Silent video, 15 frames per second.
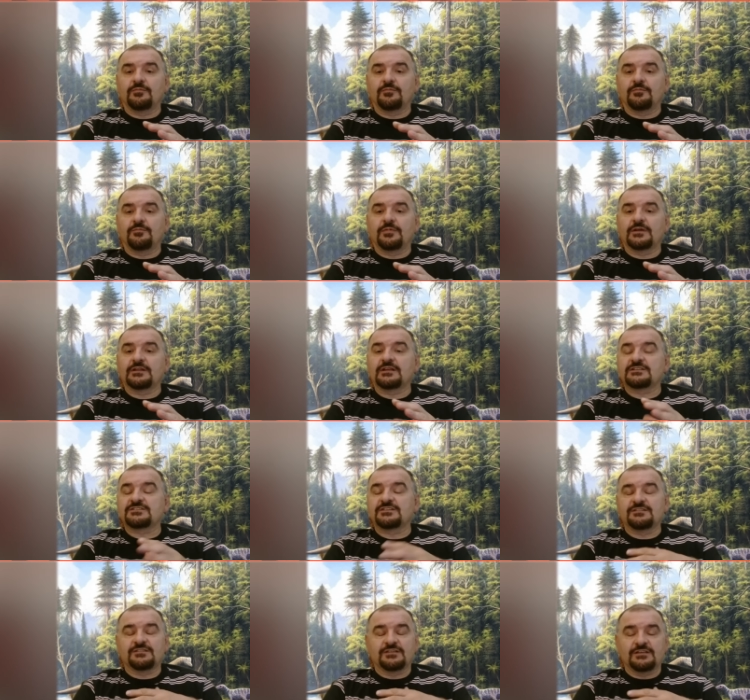
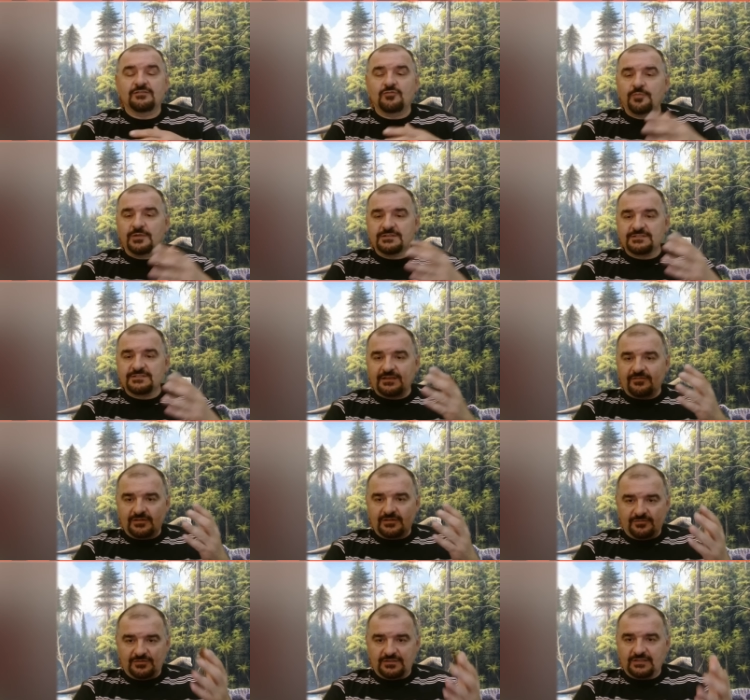Подождите, его
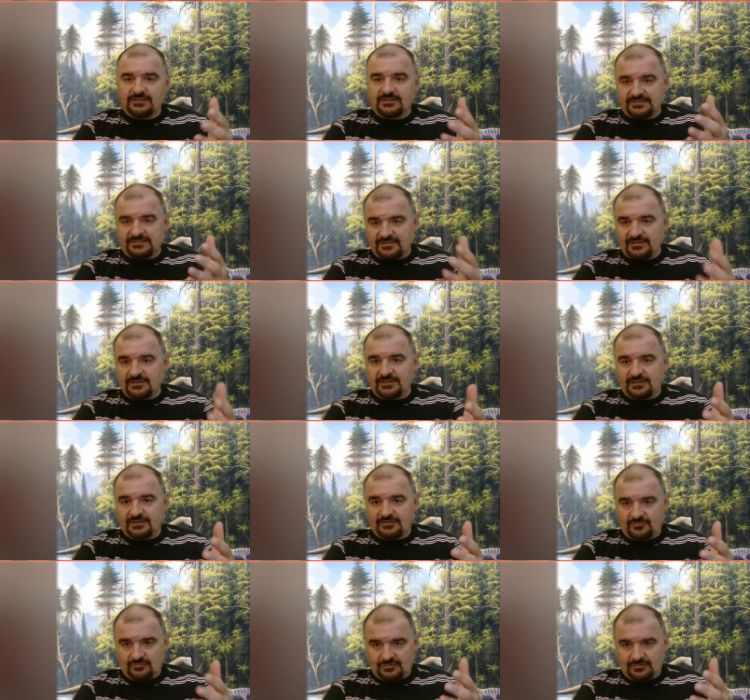поставили, видать, расстрелять. То есть